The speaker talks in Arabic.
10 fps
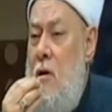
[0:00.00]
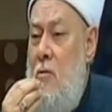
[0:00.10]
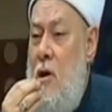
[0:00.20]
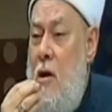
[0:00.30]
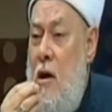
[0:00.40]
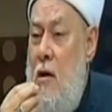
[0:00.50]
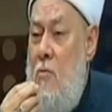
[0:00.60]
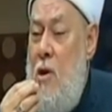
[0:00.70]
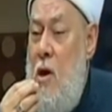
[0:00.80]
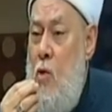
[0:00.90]
كده
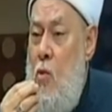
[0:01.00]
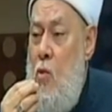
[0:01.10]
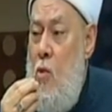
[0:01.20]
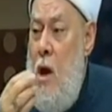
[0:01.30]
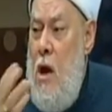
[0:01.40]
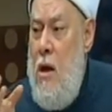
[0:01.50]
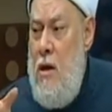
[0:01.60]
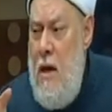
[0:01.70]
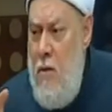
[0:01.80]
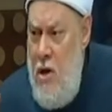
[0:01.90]
بالكلام ده هو
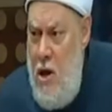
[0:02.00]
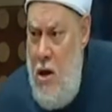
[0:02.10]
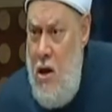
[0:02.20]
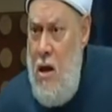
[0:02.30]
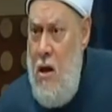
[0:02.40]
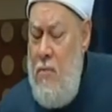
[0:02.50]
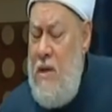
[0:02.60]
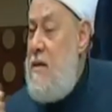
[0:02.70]
يميل اليه